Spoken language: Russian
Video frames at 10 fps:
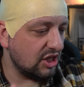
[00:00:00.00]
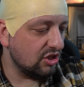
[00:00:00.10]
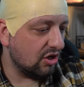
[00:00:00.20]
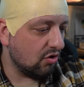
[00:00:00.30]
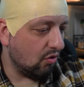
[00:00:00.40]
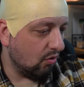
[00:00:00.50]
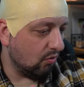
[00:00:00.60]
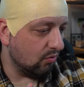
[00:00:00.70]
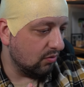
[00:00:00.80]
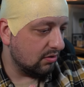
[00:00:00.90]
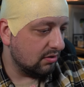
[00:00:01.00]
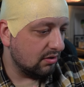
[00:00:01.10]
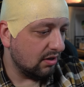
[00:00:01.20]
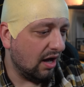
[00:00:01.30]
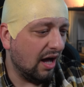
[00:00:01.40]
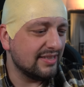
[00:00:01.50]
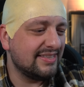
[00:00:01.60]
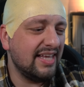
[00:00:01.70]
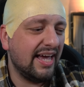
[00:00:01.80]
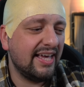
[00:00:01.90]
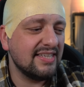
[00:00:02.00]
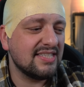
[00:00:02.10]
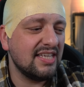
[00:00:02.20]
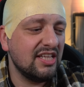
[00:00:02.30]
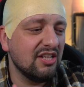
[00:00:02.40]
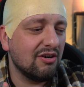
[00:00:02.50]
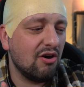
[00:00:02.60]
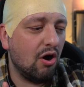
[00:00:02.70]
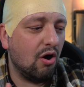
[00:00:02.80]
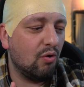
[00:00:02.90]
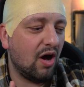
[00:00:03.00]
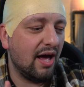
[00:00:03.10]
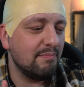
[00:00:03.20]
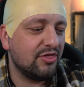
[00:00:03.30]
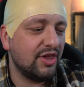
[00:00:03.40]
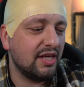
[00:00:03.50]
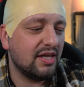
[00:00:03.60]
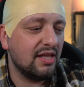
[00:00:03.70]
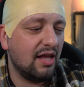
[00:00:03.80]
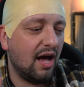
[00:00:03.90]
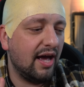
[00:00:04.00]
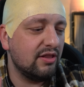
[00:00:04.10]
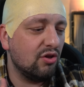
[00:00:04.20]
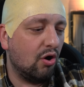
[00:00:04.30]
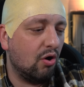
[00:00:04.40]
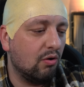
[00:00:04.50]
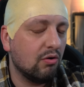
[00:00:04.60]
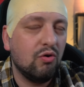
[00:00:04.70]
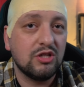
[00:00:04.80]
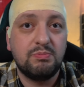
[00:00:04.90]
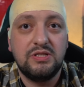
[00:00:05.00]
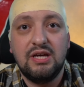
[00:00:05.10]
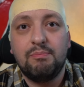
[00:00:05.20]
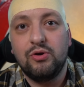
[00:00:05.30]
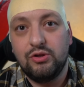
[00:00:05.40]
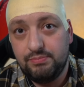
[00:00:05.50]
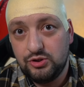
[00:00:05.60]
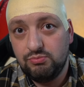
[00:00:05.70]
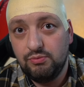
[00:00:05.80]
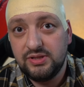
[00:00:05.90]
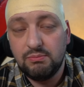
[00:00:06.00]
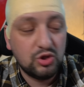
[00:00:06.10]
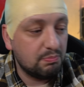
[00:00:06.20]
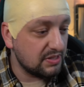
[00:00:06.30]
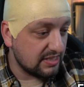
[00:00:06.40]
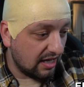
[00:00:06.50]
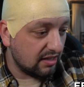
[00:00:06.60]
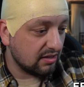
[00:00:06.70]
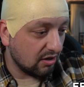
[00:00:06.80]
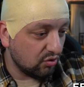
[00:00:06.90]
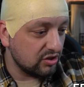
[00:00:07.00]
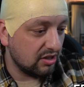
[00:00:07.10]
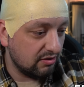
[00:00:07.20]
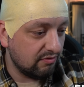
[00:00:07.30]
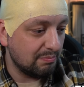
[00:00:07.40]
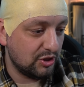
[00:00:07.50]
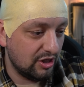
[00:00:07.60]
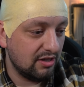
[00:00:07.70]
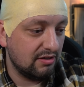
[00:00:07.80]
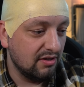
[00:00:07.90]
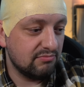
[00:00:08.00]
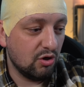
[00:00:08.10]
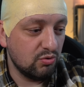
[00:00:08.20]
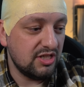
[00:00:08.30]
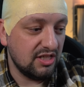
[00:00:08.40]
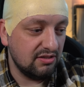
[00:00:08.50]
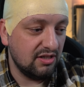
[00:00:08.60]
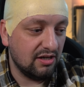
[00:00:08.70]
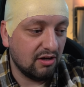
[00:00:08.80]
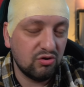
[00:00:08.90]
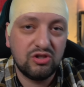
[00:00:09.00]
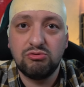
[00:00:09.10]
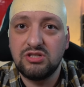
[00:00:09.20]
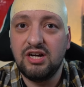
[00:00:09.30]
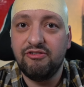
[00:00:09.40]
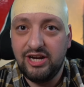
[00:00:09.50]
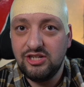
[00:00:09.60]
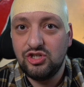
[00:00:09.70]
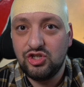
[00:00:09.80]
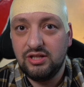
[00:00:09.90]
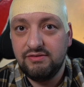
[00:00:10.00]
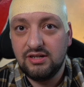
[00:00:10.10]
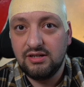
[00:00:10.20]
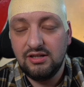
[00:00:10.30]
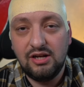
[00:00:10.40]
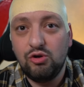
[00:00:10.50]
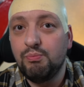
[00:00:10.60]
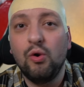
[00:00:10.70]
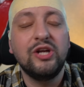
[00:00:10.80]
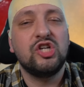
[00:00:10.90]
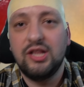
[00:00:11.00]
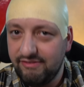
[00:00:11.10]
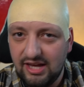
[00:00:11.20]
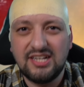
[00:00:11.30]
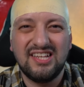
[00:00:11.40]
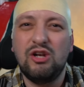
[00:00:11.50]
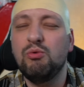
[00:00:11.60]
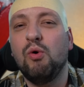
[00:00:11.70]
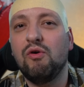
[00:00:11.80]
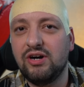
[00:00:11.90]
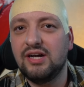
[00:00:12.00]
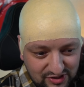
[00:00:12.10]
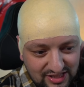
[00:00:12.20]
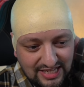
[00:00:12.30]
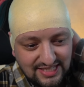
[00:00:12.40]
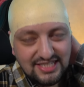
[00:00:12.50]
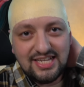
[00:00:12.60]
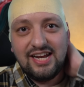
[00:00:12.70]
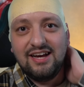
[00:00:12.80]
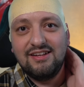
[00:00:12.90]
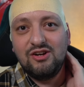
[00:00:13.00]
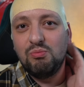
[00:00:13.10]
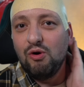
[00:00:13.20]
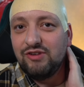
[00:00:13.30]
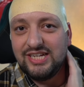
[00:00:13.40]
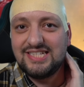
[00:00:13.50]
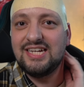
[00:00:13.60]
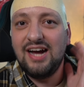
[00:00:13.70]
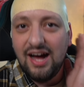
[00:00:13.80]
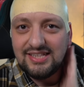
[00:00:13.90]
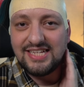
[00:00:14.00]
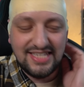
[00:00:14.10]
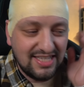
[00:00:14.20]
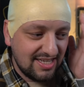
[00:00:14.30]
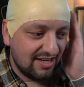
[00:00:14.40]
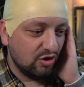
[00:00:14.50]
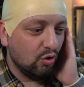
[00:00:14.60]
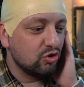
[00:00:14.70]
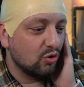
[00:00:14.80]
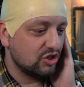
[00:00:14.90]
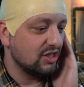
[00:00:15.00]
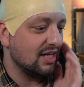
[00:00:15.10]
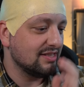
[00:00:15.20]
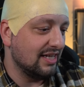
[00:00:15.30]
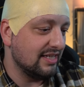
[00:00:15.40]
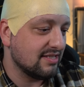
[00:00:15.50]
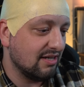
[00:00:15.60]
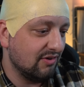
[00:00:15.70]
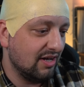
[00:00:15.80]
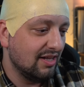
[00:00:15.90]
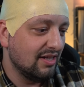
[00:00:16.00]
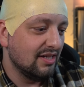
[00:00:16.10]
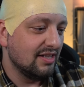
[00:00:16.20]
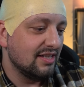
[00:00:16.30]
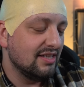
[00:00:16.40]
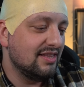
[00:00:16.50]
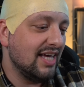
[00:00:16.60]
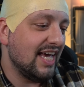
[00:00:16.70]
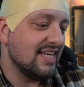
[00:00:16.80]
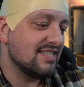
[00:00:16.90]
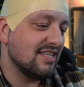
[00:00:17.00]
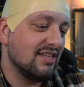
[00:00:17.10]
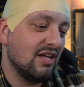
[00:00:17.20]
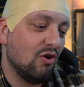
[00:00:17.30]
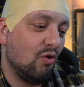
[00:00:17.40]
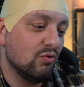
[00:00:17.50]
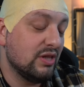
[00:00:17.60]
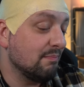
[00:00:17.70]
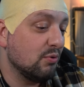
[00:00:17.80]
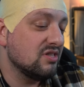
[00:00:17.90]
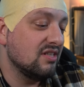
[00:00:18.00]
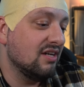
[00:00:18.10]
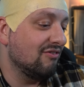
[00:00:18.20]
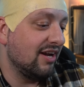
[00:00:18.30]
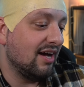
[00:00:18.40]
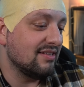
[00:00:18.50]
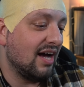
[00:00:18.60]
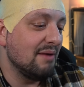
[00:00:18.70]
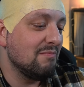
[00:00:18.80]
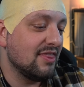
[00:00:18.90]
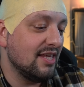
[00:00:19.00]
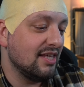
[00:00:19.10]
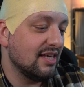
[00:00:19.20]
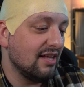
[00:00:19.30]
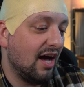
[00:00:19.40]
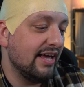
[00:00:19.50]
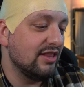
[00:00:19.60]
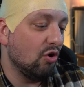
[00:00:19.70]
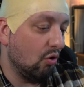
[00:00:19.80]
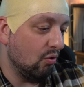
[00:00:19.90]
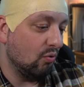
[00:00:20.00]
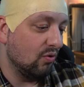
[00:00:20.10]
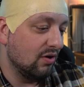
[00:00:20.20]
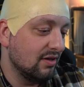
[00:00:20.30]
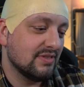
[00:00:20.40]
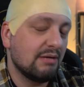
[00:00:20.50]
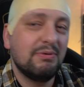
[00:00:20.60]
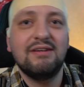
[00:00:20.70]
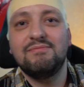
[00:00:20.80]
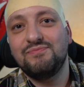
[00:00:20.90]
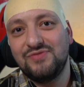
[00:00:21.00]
in a row. А, days in a row, I'm thinking I know. Господи, я понял почему. Потому что писал какой-то вообще грузин или какой-то русскоговорящий человек. Или любой человек, любого носителя, любого языка носитель, но точно не английского. Days in a row, так просто не говорят. I'm thinking I know. Как бы